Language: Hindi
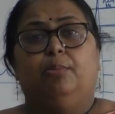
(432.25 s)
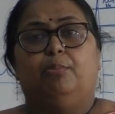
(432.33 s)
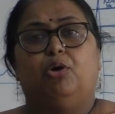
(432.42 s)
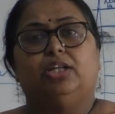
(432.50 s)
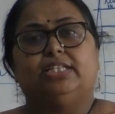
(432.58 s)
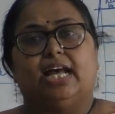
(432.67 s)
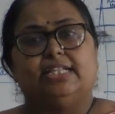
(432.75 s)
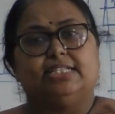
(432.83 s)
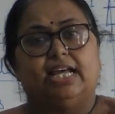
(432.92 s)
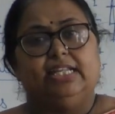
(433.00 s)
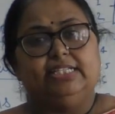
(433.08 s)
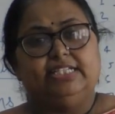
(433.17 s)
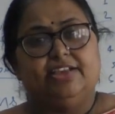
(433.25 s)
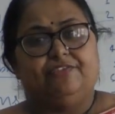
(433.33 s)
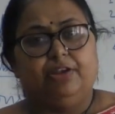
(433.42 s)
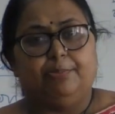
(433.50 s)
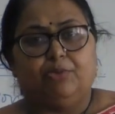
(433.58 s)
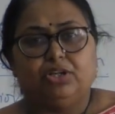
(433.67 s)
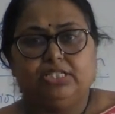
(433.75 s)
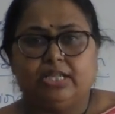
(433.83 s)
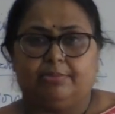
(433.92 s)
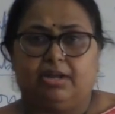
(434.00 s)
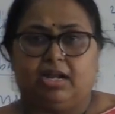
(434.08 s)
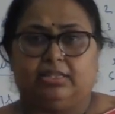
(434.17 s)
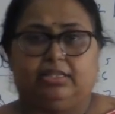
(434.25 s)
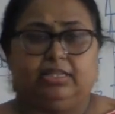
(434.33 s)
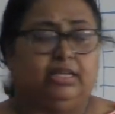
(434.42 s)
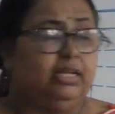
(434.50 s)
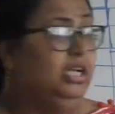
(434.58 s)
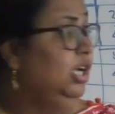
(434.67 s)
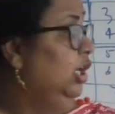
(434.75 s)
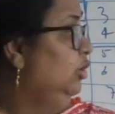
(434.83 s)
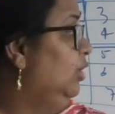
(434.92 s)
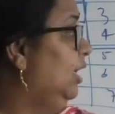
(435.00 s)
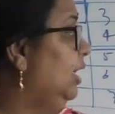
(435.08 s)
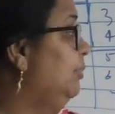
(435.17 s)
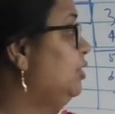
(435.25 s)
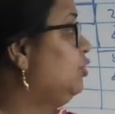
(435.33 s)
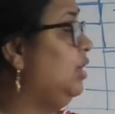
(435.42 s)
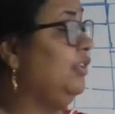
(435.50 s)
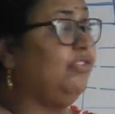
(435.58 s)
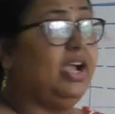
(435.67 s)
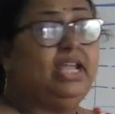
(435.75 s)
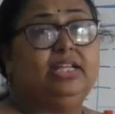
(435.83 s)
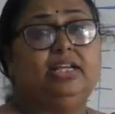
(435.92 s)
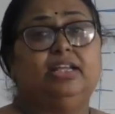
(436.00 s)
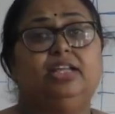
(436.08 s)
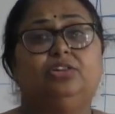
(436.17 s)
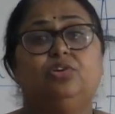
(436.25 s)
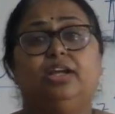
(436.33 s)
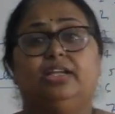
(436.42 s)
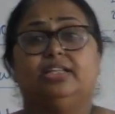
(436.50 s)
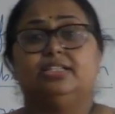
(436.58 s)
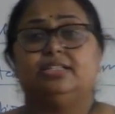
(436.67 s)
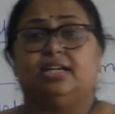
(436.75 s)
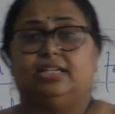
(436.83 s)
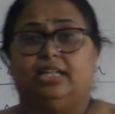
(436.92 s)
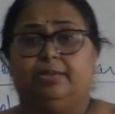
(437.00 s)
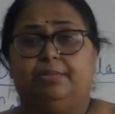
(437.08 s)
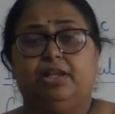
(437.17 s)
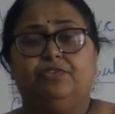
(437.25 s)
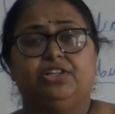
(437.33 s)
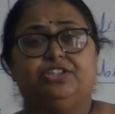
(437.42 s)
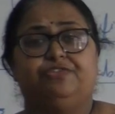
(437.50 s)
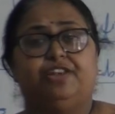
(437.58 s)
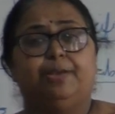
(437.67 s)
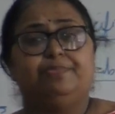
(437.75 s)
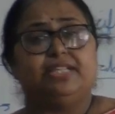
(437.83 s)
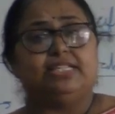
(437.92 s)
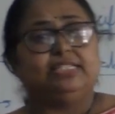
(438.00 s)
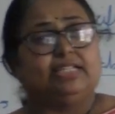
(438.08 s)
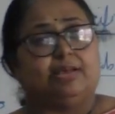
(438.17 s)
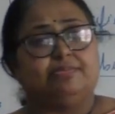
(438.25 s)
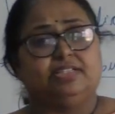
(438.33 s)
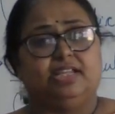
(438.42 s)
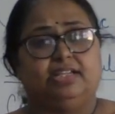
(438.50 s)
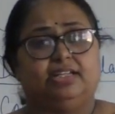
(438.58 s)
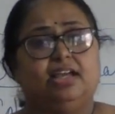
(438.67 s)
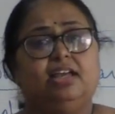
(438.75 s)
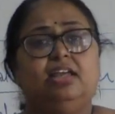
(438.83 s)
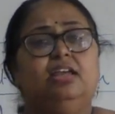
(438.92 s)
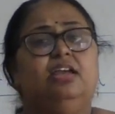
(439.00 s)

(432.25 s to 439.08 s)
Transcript: बहुत आसानी से फ्लिप और सम करती है तो अगर हम इसको डिफाइन करें तो इट इज़ अ टेबल विच फ्लिप्स एंड सम्स डेटा